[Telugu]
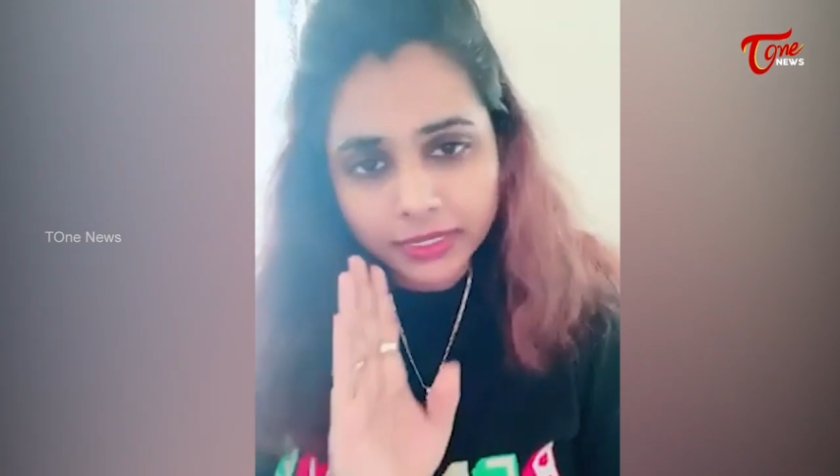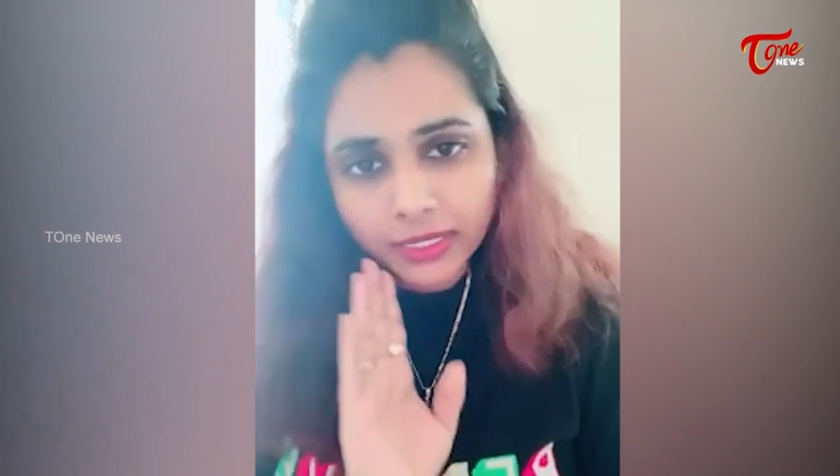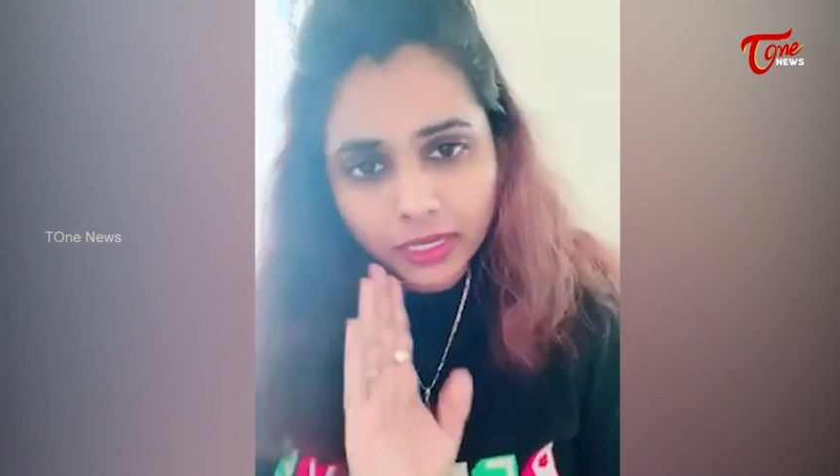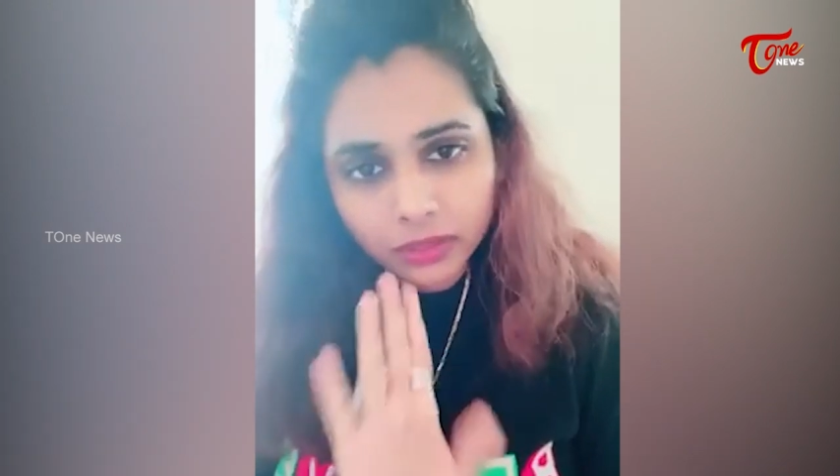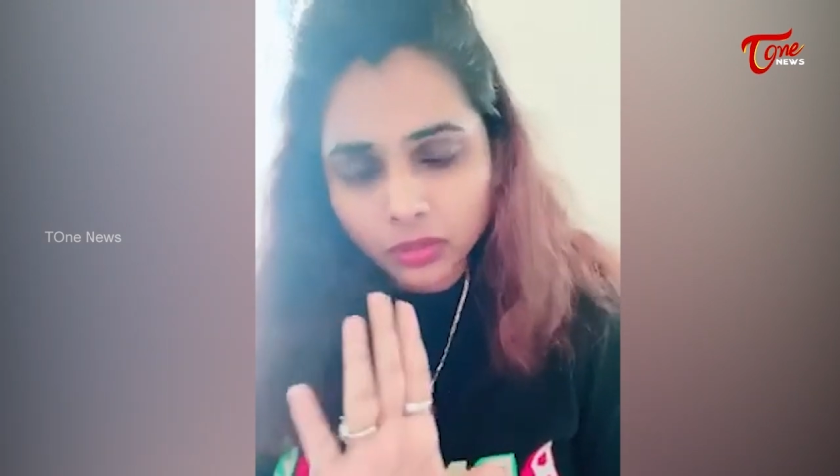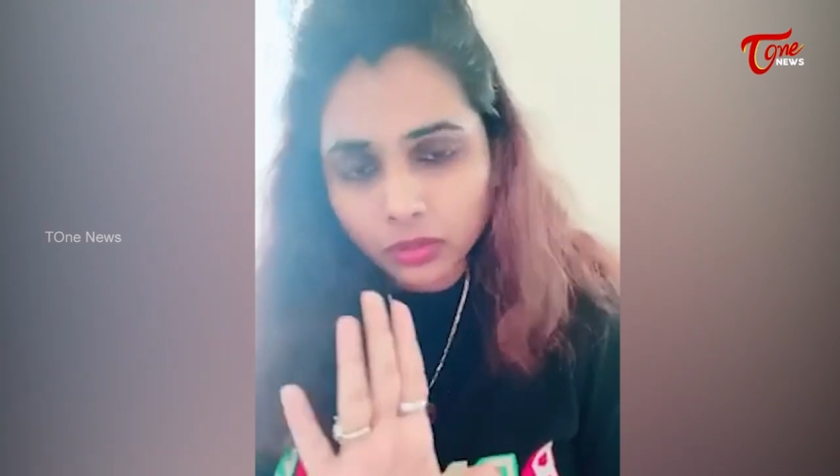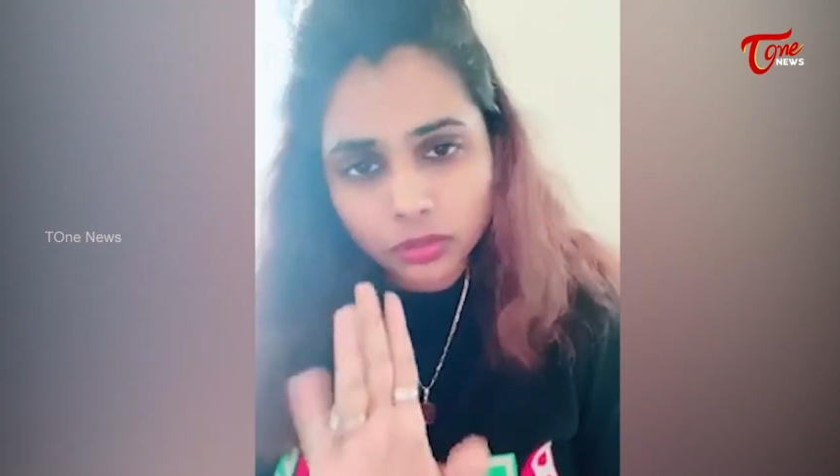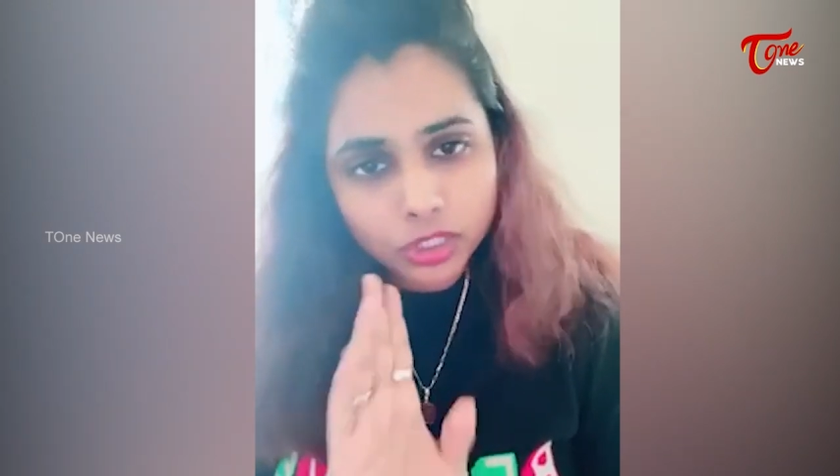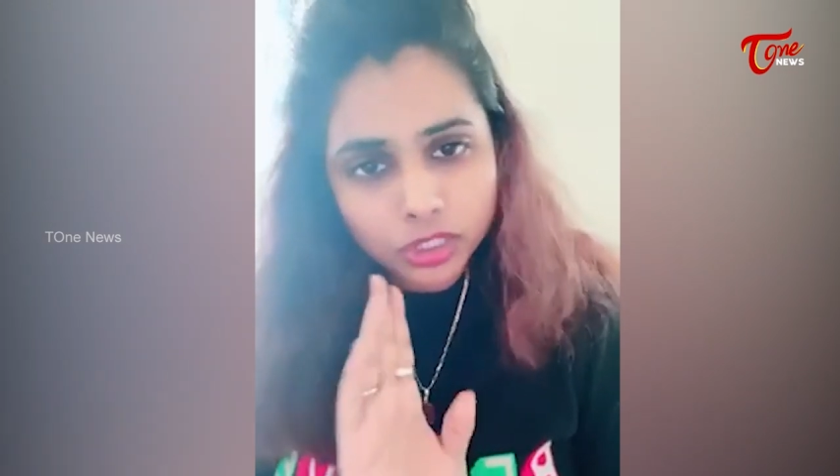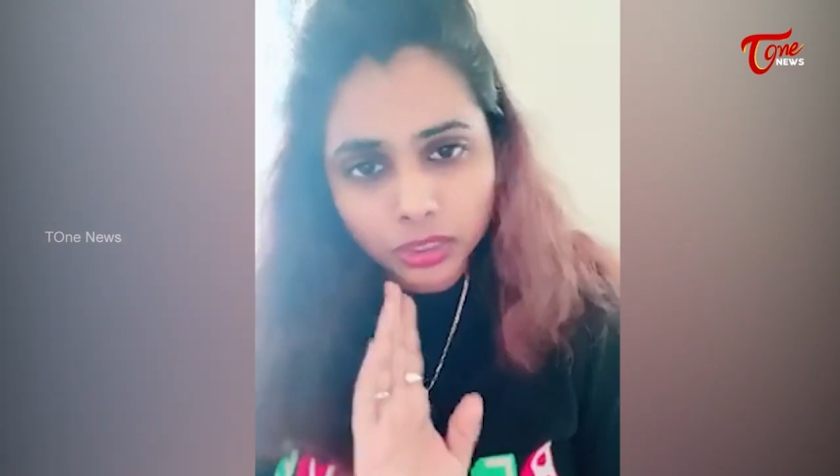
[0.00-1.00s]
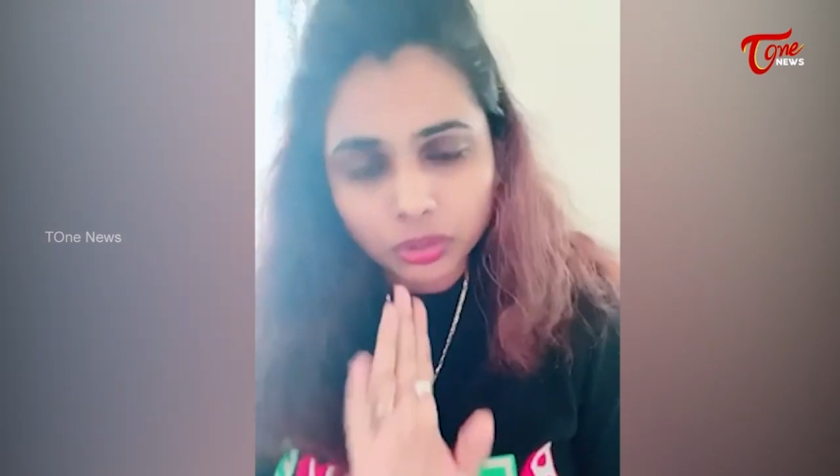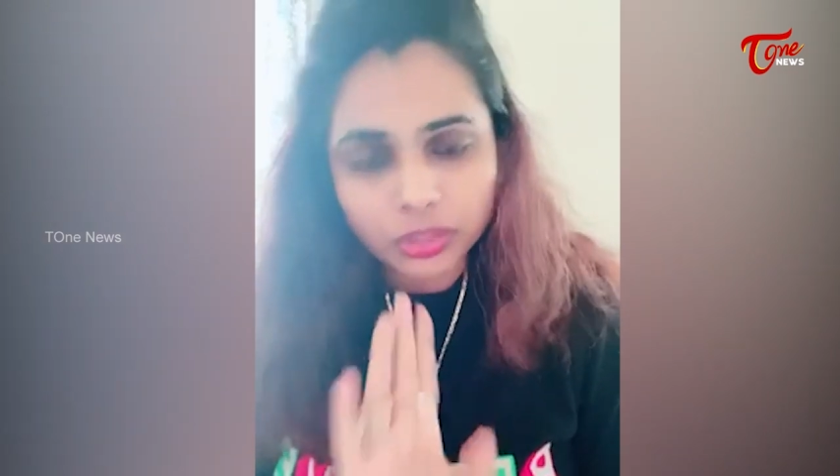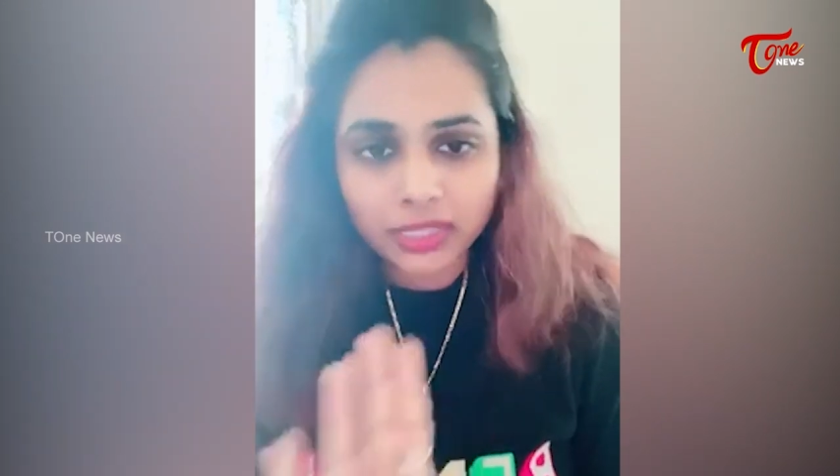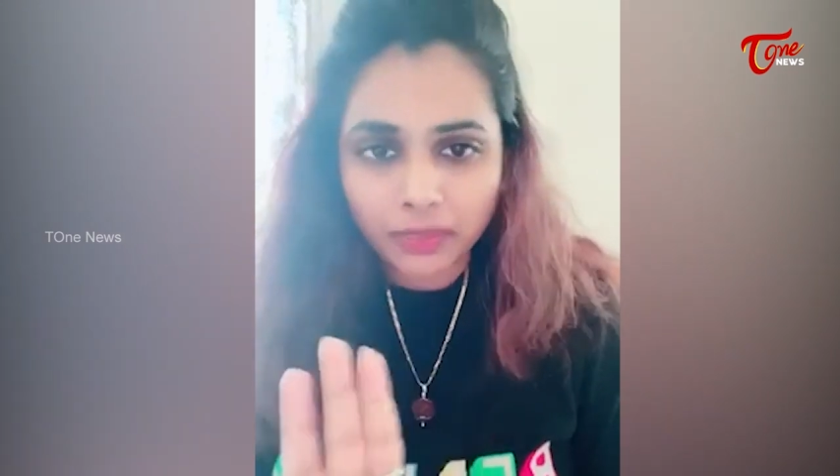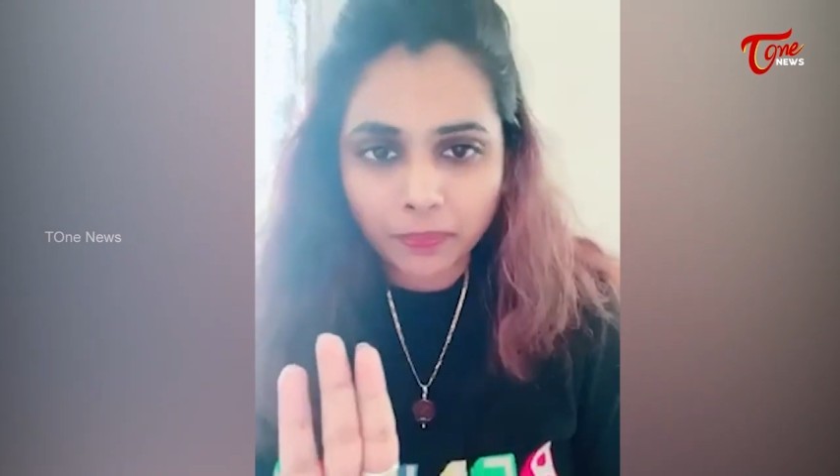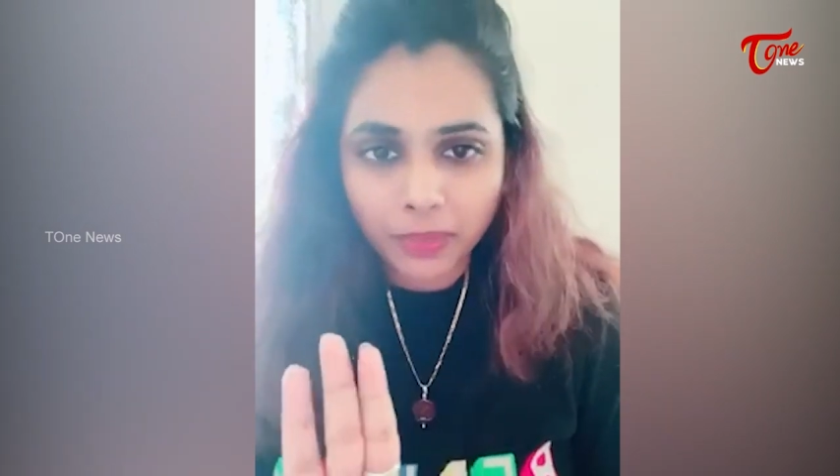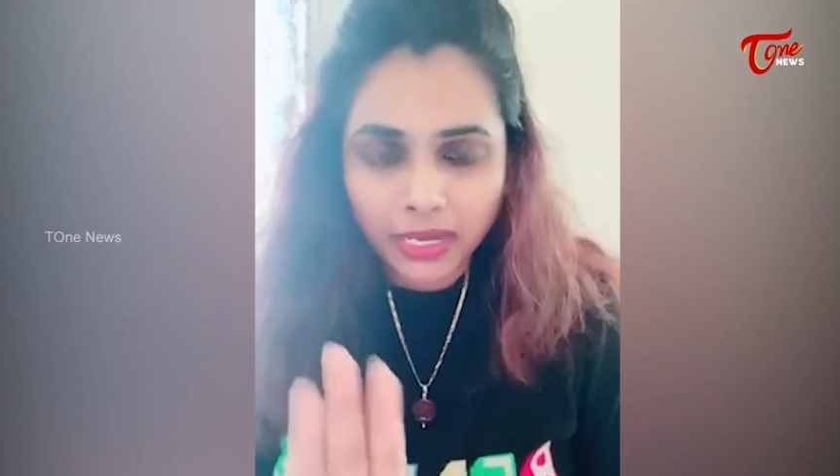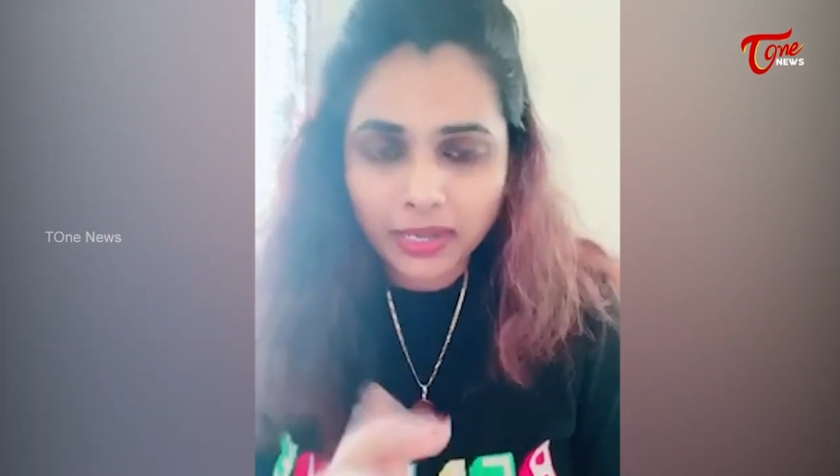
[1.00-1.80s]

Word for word: అధికారంలోకి వచ్చినట్టుంది తప్ప